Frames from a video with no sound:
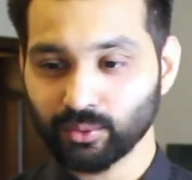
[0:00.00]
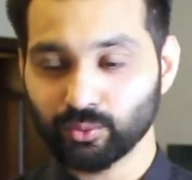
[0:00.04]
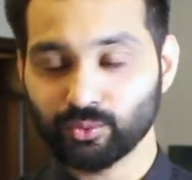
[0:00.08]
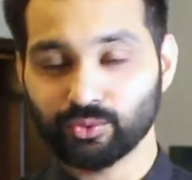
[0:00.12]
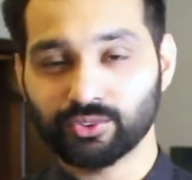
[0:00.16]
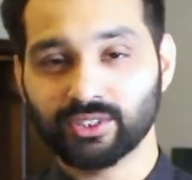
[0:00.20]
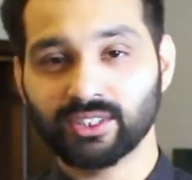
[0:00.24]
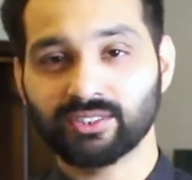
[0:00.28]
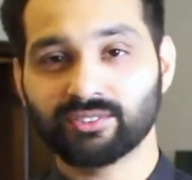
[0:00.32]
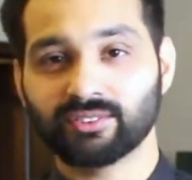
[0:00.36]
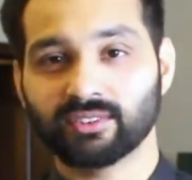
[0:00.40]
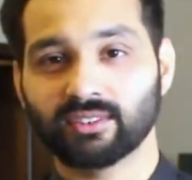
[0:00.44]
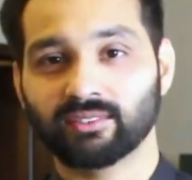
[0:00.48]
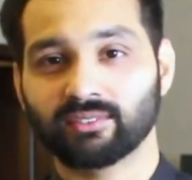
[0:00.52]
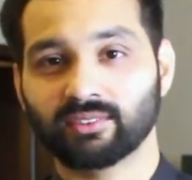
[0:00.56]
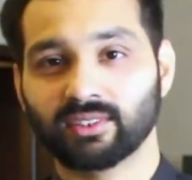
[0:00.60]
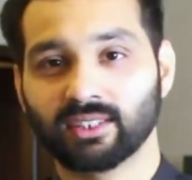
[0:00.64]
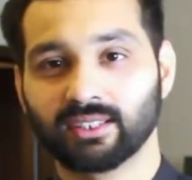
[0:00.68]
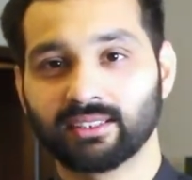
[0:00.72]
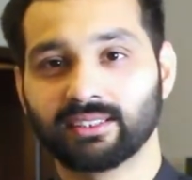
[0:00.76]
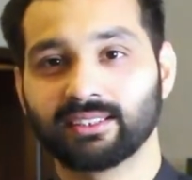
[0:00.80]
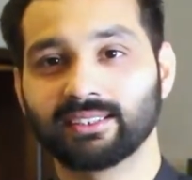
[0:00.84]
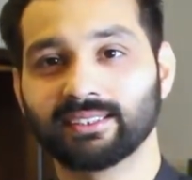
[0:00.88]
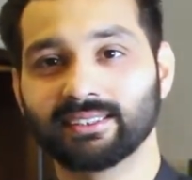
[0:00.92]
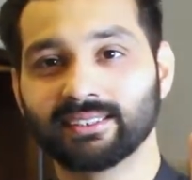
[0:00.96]
उस दिन सिर्फ
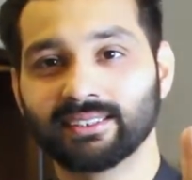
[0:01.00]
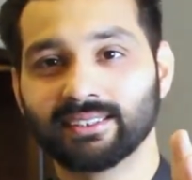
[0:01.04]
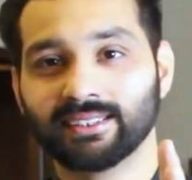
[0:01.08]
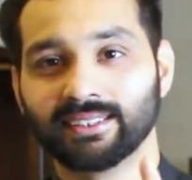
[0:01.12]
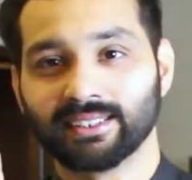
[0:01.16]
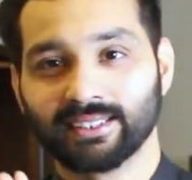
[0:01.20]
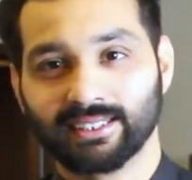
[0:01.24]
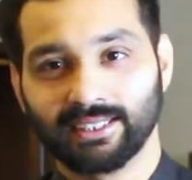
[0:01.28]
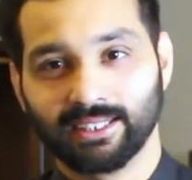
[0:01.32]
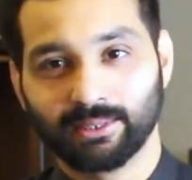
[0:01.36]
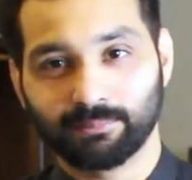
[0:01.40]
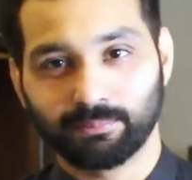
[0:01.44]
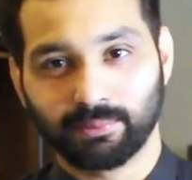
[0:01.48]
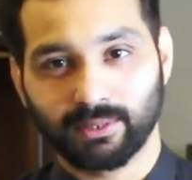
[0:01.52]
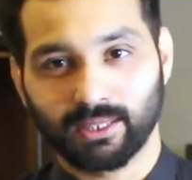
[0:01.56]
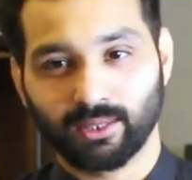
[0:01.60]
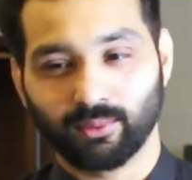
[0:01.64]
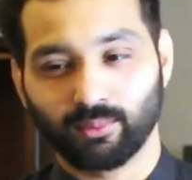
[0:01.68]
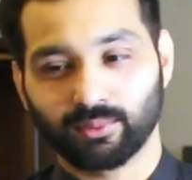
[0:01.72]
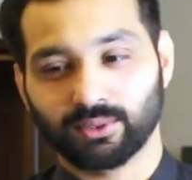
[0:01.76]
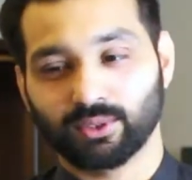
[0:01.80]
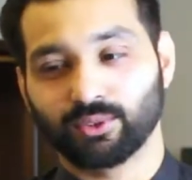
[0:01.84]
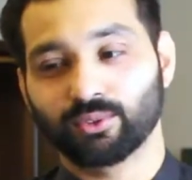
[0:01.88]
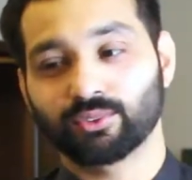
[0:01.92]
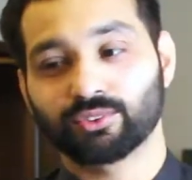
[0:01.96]
खाली केक पड़ा
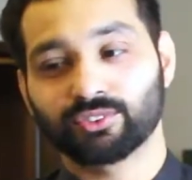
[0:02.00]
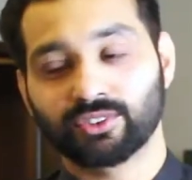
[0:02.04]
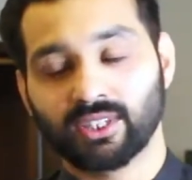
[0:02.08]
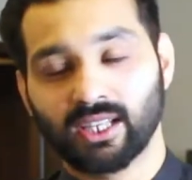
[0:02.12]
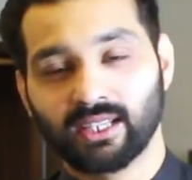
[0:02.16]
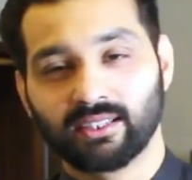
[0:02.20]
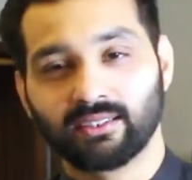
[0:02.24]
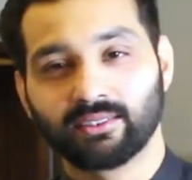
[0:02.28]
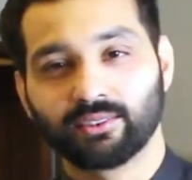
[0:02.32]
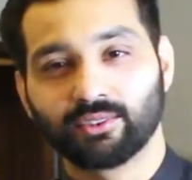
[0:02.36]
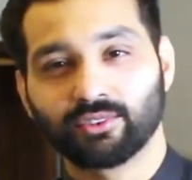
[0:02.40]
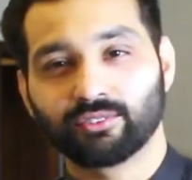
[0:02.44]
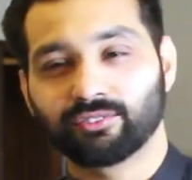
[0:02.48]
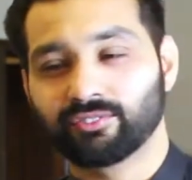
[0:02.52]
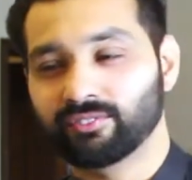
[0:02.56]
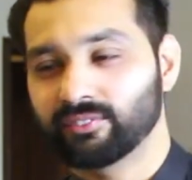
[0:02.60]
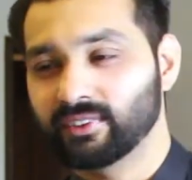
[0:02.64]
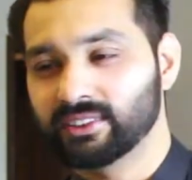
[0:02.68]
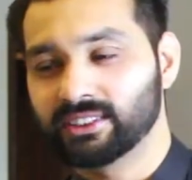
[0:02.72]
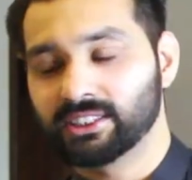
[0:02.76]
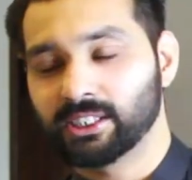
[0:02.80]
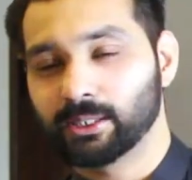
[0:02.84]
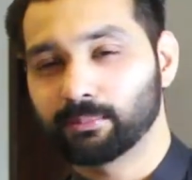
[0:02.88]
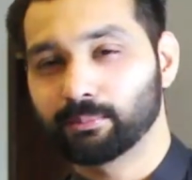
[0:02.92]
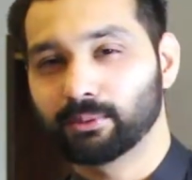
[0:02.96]
हुआ था और सैलड और
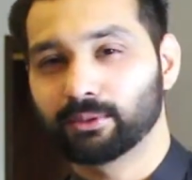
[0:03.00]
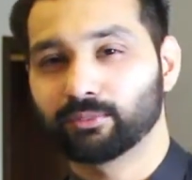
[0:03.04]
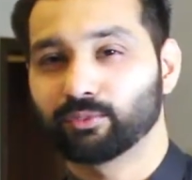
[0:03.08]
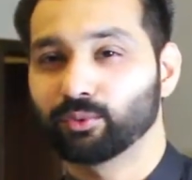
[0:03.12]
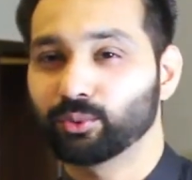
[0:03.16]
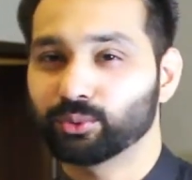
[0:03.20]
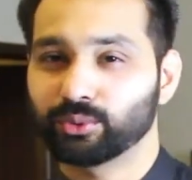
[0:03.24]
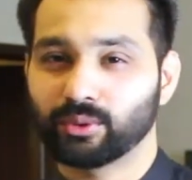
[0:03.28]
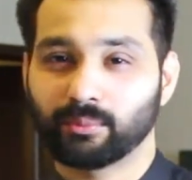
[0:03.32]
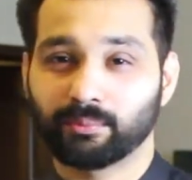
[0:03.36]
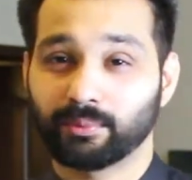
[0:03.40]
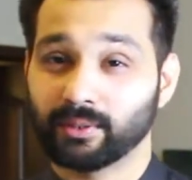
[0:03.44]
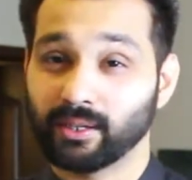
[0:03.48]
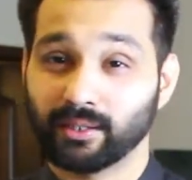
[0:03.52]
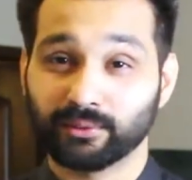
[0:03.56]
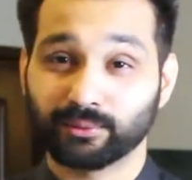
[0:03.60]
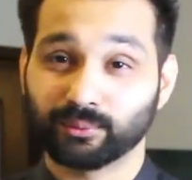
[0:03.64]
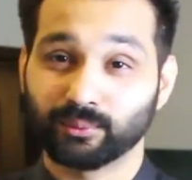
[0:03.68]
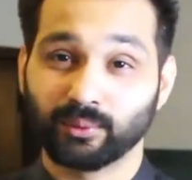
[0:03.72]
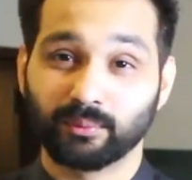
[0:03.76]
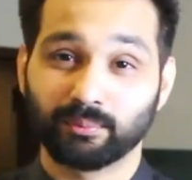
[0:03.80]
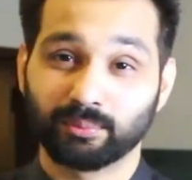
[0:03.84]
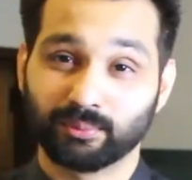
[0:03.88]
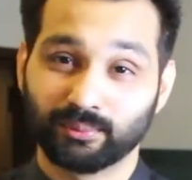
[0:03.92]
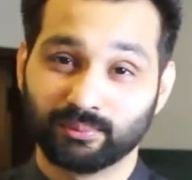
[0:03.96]
वेजिटेबल वो तो अब रात
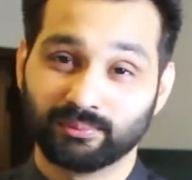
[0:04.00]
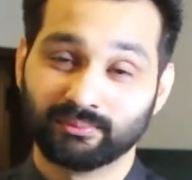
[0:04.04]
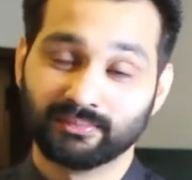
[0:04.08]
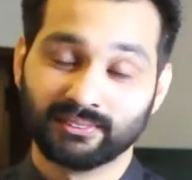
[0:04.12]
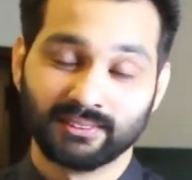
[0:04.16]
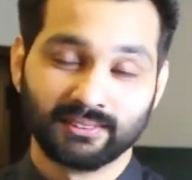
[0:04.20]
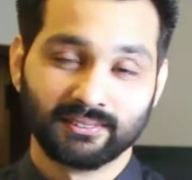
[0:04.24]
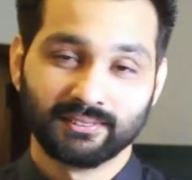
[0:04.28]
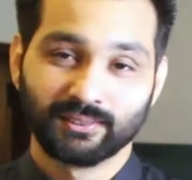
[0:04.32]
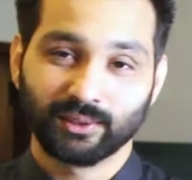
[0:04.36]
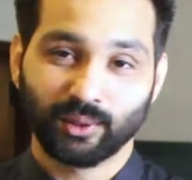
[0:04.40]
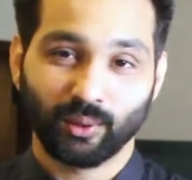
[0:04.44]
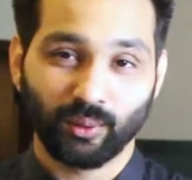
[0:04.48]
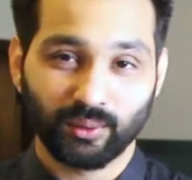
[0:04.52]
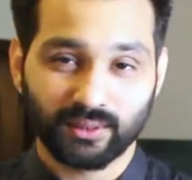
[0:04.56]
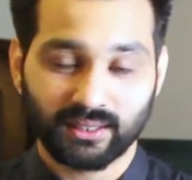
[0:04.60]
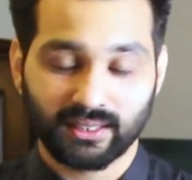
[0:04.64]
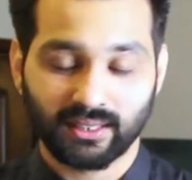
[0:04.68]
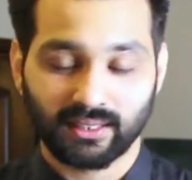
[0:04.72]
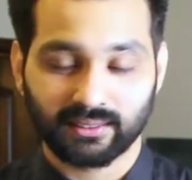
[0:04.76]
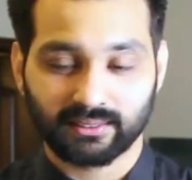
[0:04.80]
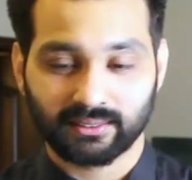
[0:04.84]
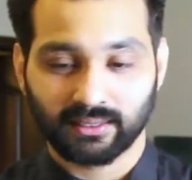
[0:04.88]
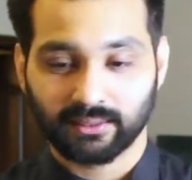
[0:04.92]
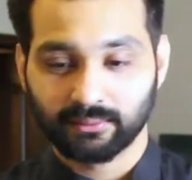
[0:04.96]
को कौन
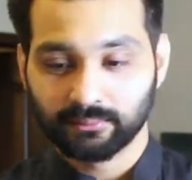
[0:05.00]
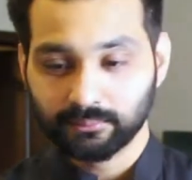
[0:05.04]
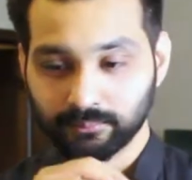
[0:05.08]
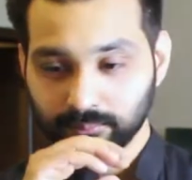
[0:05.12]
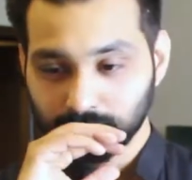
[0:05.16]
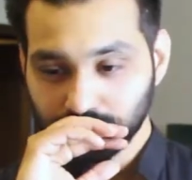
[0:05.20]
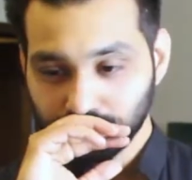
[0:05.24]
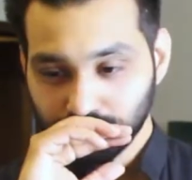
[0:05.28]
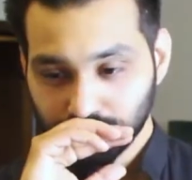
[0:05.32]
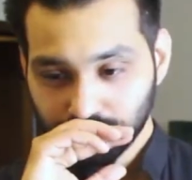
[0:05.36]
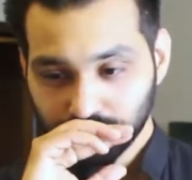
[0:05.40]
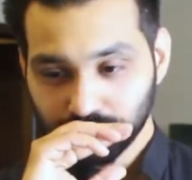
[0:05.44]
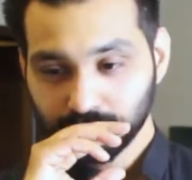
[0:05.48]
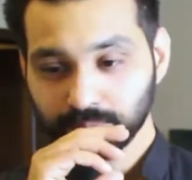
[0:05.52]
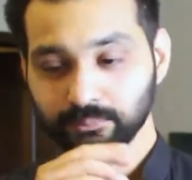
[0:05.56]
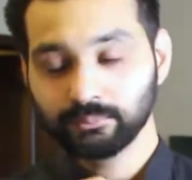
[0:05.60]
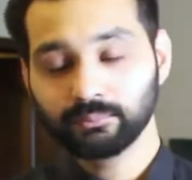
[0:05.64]
खाता है